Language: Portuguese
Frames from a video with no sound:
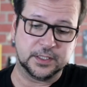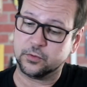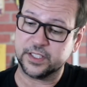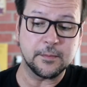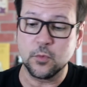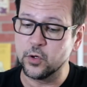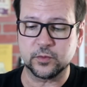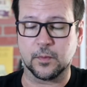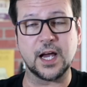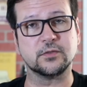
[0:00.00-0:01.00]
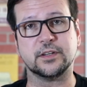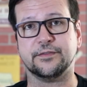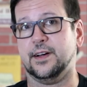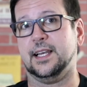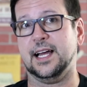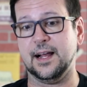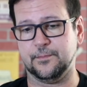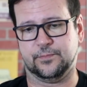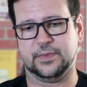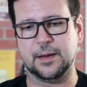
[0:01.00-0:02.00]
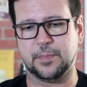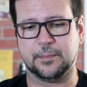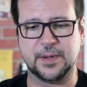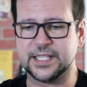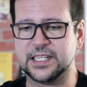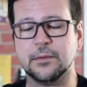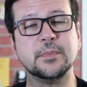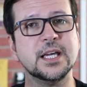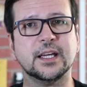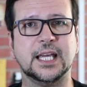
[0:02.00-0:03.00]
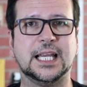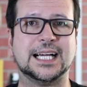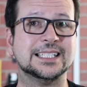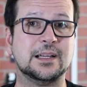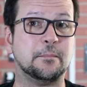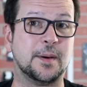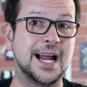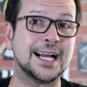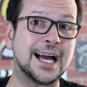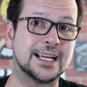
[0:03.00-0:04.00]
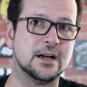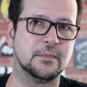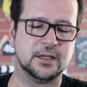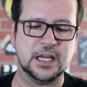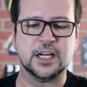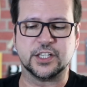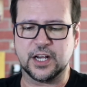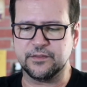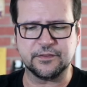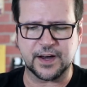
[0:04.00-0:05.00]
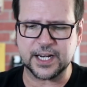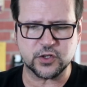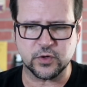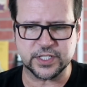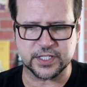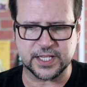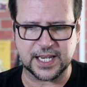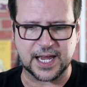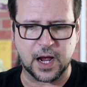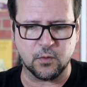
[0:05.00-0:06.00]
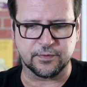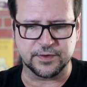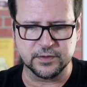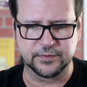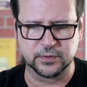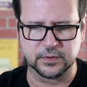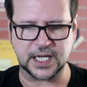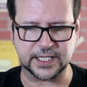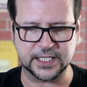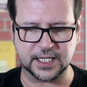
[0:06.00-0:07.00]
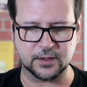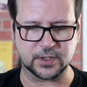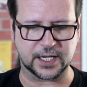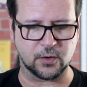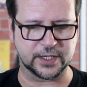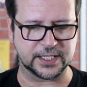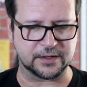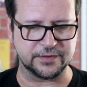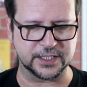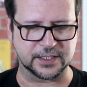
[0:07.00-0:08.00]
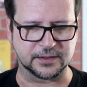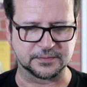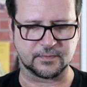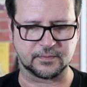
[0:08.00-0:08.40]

E não tem muito mais do que falar, dá para perceber que ela canta pra caramba. Já vi várias coisas dela ao vivo. Aqui ela no karaokê da vida.